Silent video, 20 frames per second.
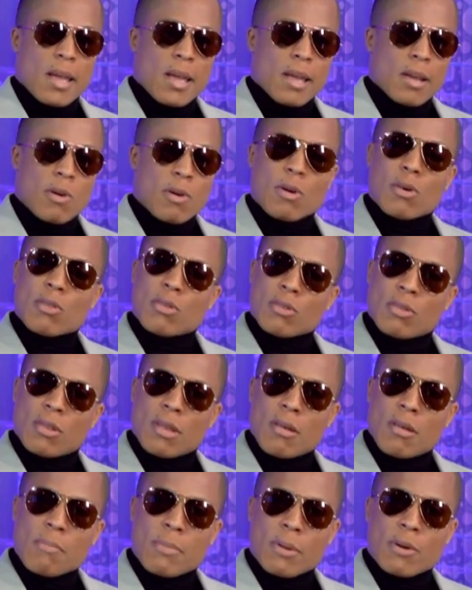en corto
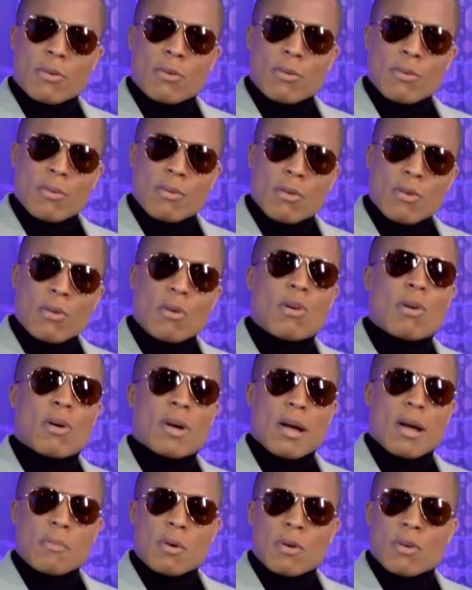tiempo
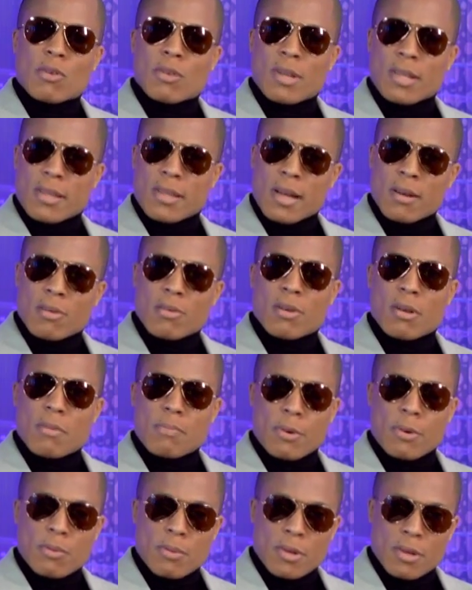logramos conectar con el
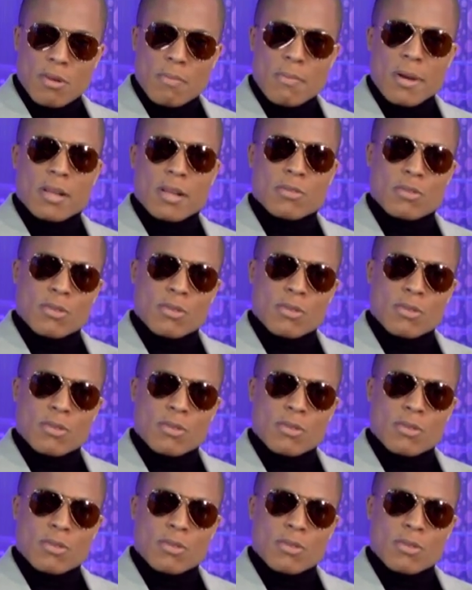público. Para